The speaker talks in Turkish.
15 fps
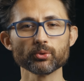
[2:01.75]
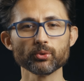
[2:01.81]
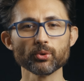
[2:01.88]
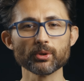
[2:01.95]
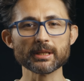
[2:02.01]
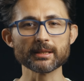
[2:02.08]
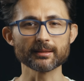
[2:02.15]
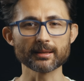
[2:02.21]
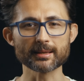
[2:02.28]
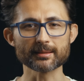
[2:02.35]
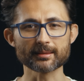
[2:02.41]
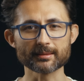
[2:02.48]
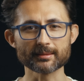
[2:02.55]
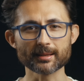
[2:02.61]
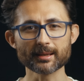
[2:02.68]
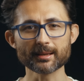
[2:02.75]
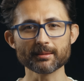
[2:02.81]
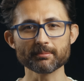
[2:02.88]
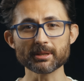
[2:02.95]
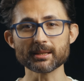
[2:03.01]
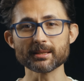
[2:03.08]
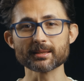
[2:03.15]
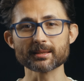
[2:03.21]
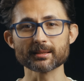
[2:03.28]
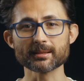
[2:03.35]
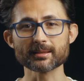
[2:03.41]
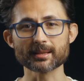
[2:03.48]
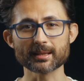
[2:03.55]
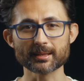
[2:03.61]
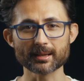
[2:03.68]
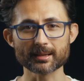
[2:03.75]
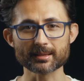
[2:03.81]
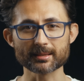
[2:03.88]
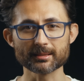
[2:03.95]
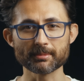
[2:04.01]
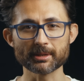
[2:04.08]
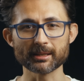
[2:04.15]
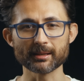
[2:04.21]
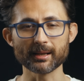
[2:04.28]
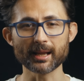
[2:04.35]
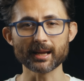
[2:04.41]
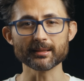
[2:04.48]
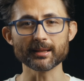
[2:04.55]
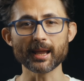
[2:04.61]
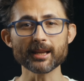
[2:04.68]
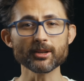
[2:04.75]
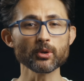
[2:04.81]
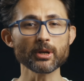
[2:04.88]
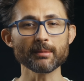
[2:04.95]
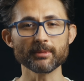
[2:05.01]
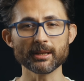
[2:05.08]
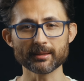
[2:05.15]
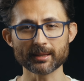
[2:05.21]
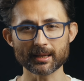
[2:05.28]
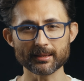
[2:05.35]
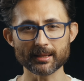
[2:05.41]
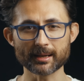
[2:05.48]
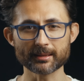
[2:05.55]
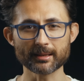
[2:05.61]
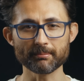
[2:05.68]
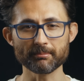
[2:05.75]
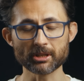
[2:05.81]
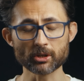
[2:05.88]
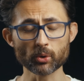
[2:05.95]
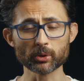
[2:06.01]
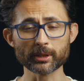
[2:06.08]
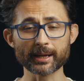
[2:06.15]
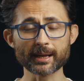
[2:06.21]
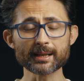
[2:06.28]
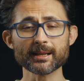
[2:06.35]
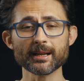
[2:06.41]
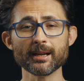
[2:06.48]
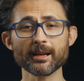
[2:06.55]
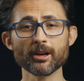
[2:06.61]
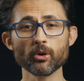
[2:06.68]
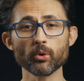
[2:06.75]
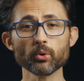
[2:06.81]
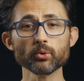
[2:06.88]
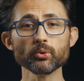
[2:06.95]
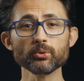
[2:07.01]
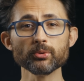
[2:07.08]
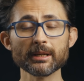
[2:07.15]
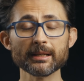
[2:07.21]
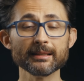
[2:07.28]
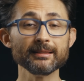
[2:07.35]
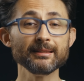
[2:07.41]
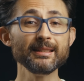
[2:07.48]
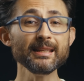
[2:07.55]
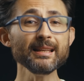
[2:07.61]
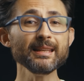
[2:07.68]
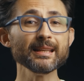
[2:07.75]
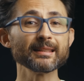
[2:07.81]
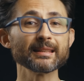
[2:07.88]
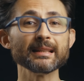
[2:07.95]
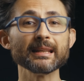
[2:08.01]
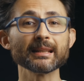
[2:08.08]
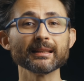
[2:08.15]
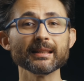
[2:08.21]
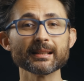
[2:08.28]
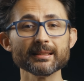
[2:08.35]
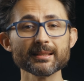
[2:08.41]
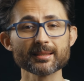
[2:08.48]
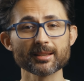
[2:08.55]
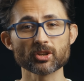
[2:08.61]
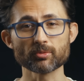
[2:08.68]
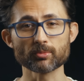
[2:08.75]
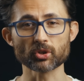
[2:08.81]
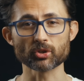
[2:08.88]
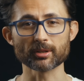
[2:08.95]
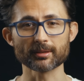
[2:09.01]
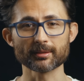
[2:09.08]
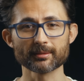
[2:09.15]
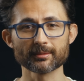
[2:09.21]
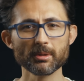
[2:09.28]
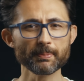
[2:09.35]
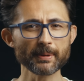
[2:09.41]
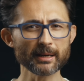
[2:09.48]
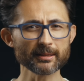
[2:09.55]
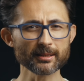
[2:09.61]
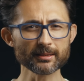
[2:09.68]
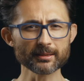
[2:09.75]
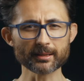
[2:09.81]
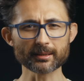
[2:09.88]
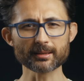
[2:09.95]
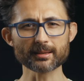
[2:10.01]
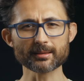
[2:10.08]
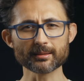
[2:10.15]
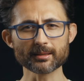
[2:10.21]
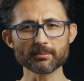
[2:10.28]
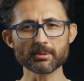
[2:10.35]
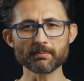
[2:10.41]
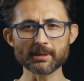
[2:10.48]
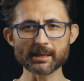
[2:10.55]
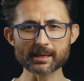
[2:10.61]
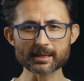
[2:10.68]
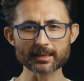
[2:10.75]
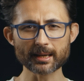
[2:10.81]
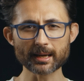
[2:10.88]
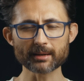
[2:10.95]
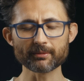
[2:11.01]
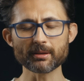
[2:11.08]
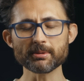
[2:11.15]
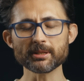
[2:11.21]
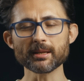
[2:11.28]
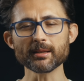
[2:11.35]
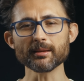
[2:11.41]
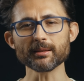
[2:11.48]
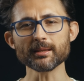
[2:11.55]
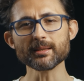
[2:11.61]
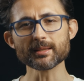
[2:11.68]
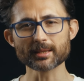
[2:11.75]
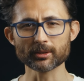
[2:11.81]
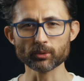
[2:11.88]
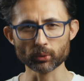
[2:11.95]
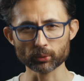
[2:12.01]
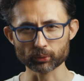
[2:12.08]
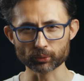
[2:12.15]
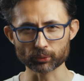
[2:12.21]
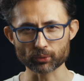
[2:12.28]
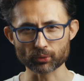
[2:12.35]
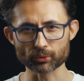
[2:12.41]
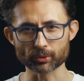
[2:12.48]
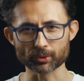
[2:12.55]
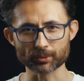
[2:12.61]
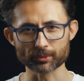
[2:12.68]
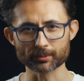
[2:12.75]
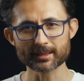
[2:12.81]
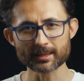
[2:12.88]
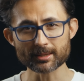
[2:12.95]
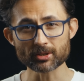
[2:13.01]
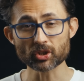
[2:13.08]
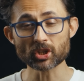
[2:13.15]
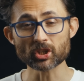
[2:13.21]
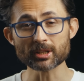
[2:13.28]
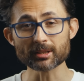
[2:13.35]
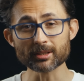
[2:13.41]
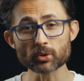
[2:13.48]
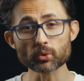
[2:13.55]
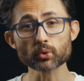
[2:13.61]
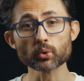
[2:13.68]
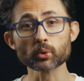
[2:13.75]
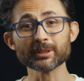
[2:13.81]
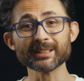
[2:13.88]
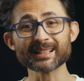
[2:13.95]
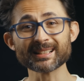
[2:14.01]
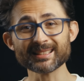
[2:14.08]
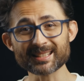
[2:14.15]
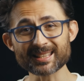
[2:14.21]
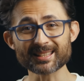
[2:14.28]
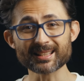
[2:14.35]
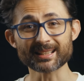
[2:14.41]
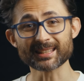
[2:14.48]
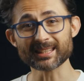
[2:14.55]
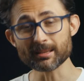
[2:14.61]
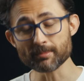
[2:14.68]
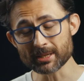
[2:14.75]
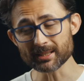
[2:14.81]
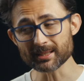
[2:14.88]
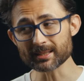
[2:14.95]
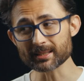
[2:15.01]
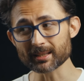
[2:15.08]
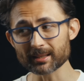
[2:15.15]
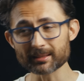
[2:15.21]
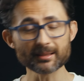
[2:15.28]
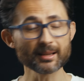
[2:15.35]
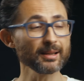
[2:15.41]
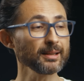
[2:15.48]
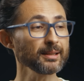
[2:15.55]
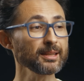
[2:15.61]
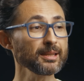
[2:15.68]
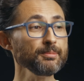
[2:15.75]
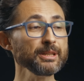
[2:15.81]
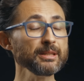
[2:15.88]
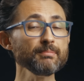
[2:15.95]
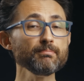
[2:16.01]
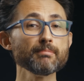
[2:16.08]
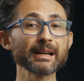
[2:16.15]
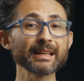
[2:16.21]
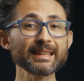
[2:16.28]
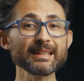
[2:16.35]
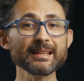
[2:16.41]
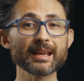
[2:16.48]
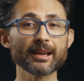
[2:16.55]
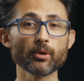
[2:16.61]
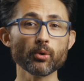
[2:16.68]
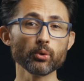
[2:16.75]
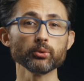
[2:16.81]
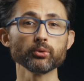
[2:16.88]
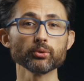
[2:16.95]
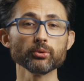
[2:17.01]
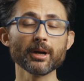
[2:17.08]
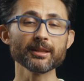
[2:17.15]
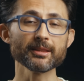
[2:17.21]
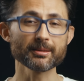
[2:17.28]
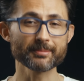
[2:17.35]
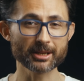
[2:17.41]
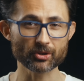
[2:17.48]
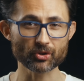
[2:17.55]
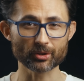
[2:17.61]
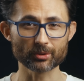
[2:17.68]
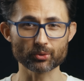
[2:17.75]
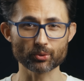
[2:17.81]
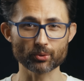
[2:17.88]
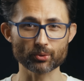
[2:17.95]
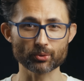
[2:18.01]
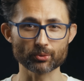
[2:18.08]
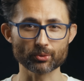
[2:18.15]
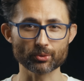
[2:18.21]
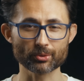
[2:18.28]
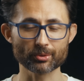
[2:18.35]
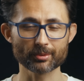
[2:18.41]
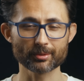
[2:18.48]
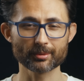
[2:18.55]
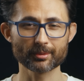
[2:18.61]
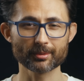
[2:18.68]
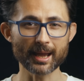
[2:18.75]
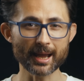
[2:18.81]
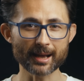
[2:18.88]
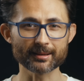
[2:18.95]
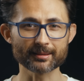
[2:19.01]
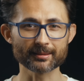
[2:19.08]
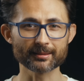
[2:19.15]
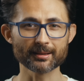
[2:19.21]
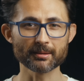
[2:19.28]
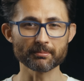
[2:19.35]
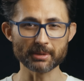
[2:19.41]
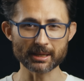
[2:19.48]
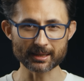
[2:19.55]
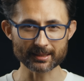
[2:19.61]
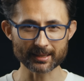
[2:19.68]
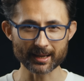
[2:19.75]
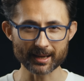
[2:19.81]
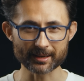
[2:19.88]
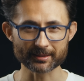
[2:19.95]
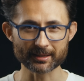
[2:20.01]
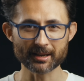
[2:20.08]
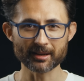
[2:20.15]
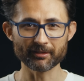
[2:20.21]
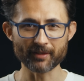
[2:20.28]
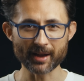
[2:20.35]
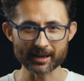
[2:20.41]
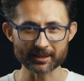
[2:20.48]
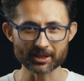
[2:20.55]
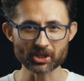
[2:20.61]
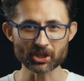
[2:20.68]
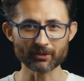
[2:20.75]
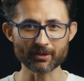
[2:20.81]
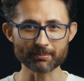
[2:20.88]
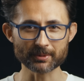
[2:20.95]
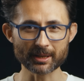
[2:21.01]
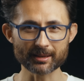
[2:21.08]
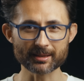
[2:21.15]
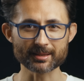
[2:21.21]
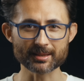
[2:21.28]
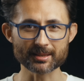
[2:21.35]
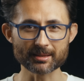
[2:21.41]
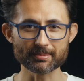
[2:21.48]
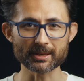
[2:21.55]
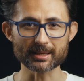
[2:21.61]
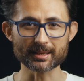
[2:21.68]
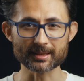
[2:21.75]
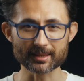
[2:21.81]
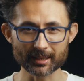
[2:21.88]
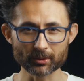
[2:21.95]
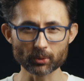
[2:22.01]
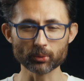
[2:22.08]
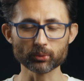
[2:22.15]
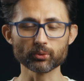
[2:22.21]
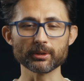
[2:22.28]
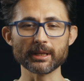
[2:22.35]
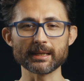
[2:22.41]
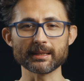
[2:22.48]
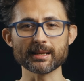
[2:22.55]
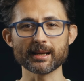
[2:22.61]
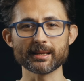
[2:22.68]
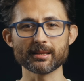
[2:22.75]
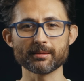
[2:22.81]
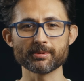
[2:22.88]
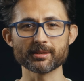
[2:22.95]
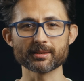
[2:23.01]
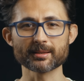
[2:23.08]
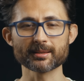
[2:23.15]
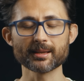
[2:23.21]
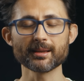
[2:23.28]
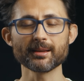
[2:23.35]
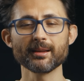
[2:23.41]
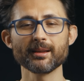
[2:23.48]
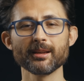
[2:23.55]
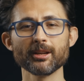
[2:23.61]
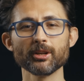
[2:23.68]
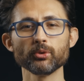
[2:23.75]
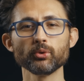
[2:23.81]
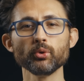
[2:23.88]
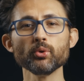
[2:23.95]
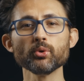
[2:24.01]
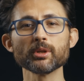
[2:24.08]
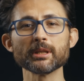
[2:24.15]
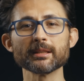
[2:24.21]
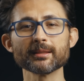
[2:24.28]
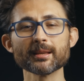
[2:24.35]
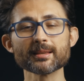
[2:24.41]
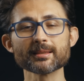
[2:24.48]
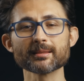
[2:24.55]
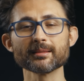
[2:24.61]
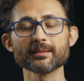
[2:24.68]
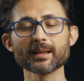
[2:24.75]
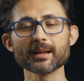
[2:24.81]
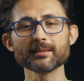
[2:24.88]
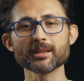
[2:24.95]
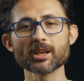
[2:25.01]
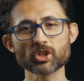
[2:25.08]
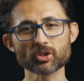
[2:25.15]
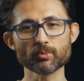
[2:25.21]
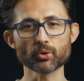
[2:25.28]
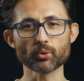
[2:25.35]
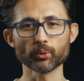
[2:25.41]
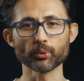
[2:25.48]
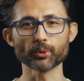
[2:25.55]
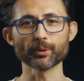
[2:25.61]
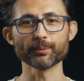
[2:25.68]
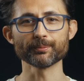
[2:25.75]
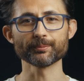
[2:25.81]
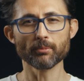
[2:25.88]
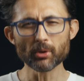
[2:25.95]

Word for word: Turing testinde bir insanın zekasını belirleyen en önemli etkenlerden biri olarak onun dil yeteneklerini seçmişti. Bir perdenin arkasında bir bilgisayar ve bir de insan olduğunu düşünün. Siz çeşitli sorularınızla kimin insan, kimin makine olduğunu anlamaya çalışıyorsunuz. Eğer bilgisayar verdiği cevaplarla sizi bir insan olduğuna ikna edebilirse Turing testinden geçmiş oluyor.